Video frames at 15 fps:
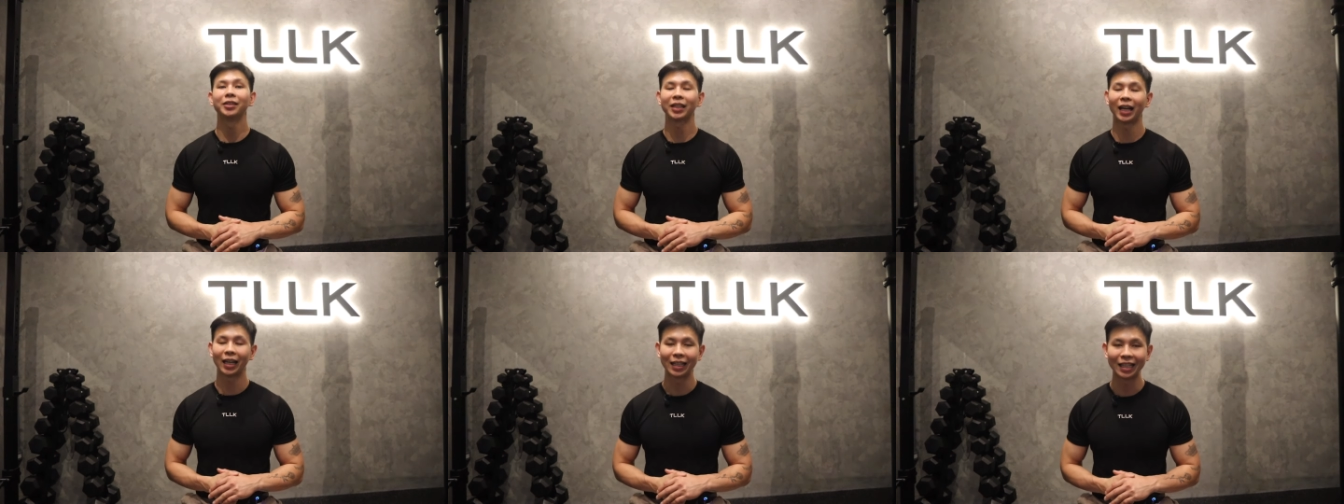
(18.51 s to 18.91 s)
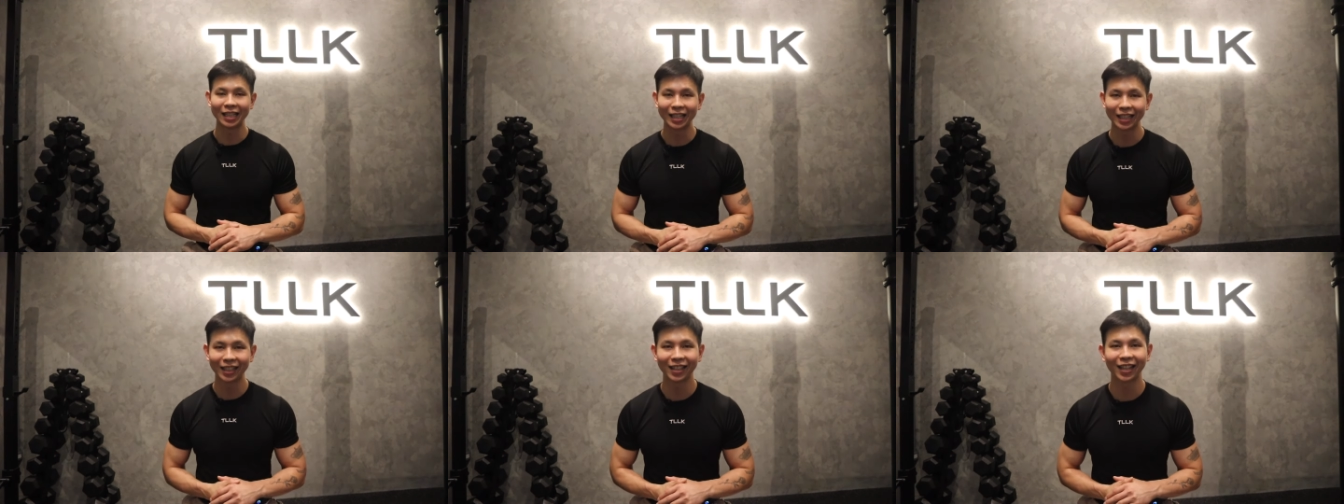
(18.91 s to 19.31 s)
สาย
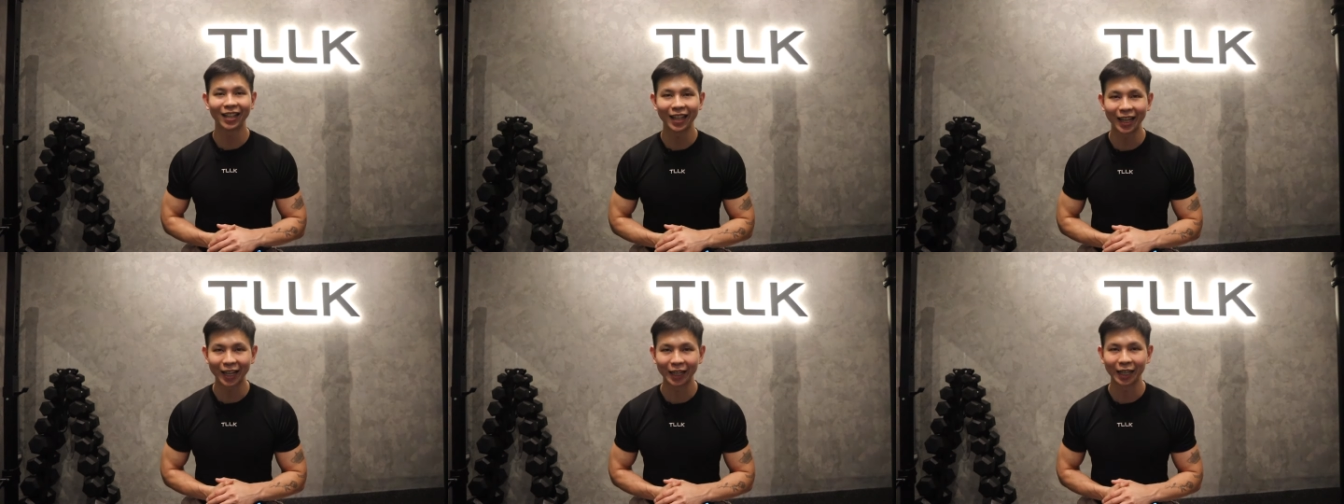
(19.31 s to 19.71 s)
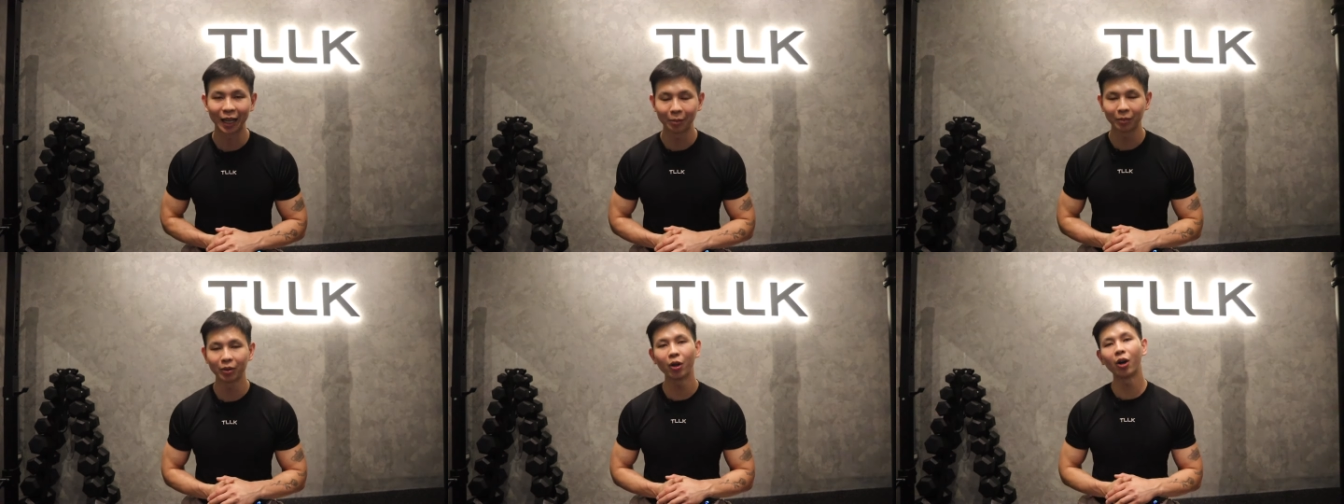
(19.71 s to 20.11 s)
นี้นั่นเองนะ
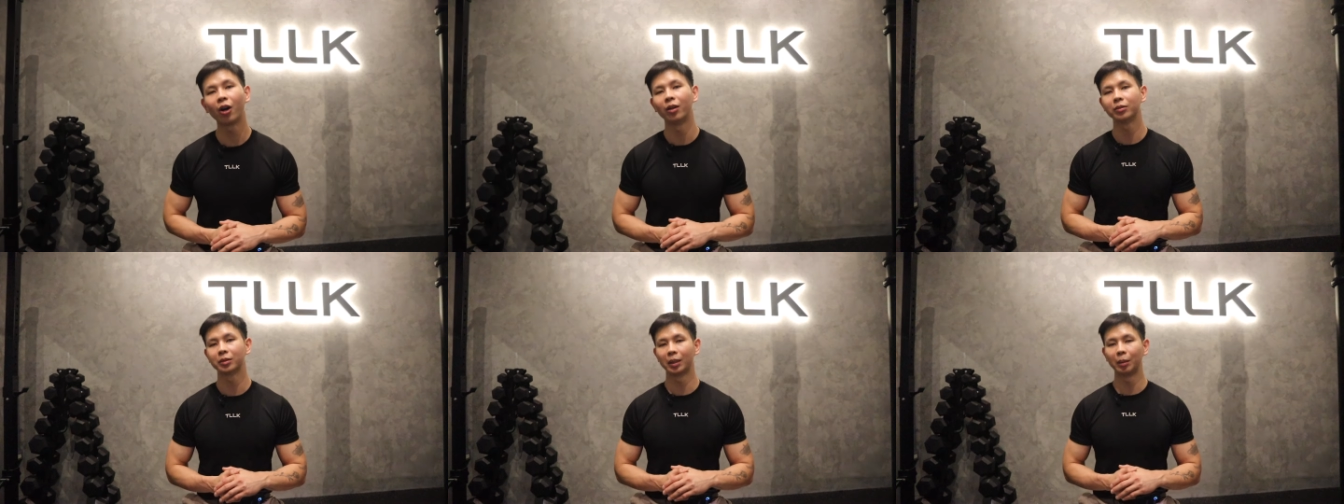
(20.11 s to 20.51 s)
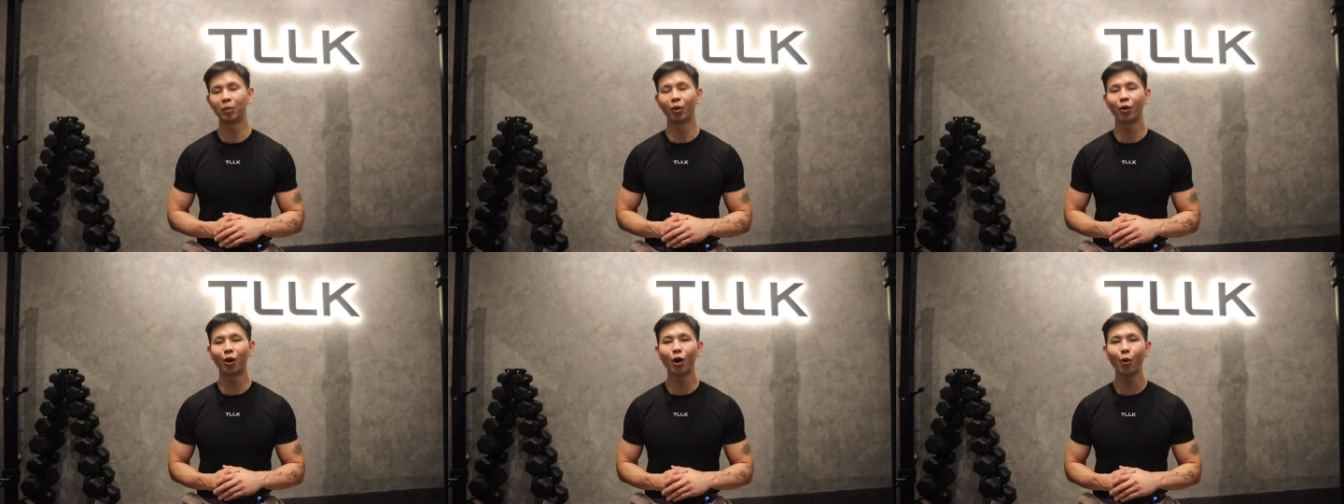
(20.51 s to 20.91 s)
ครับก็สำหรับ
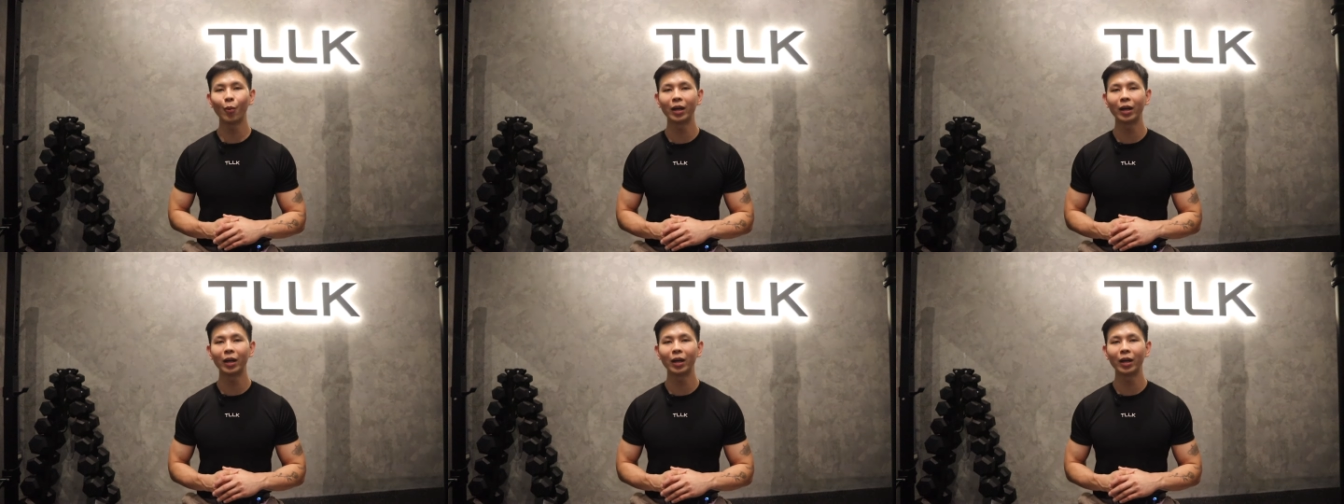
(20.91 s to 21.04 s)
หัวข้อ